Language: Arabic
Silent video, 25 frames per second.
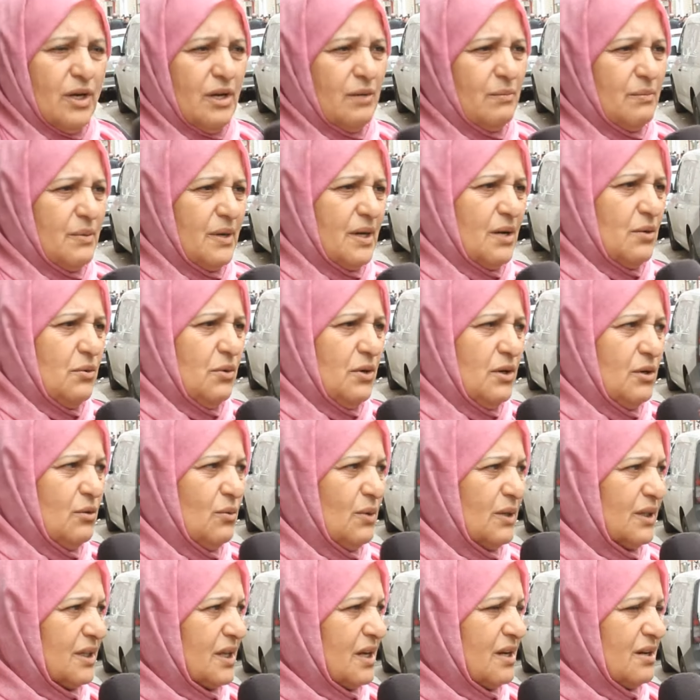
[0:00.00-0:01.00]
يحب يروح
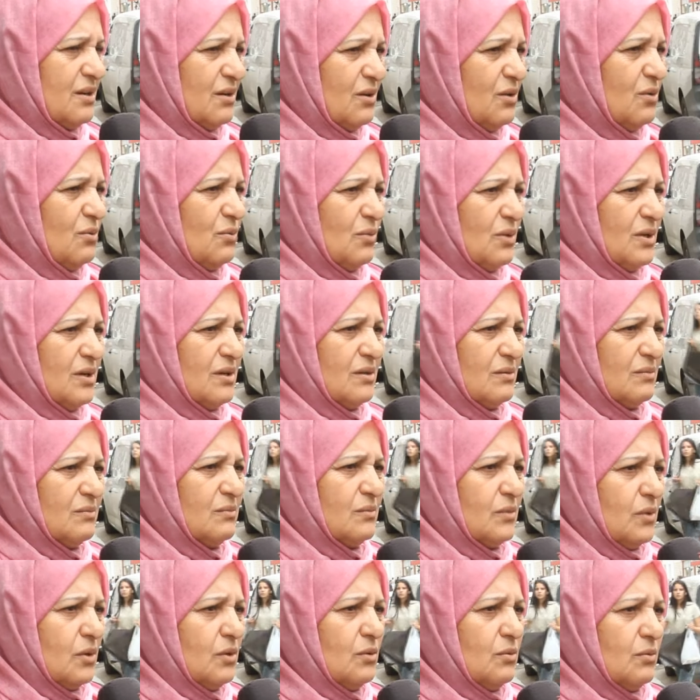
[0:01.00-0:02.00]
للوطن هو
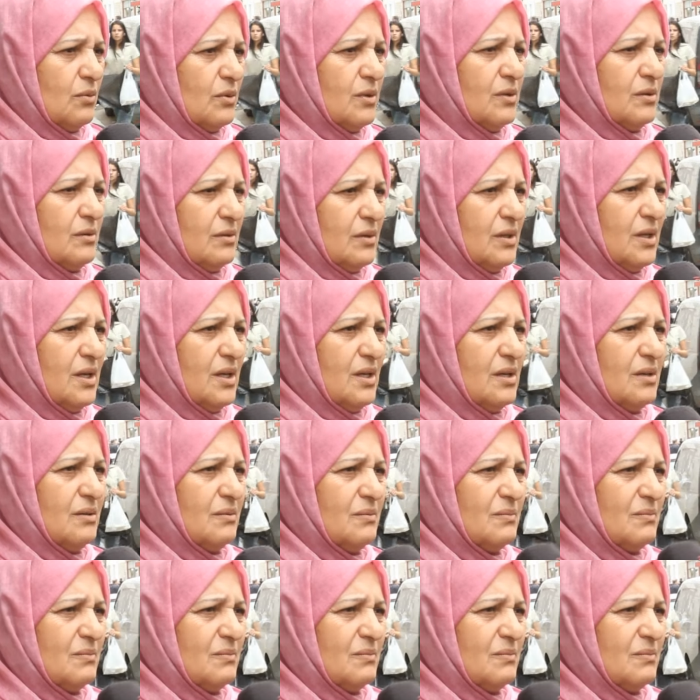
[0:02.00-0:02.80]
هو اي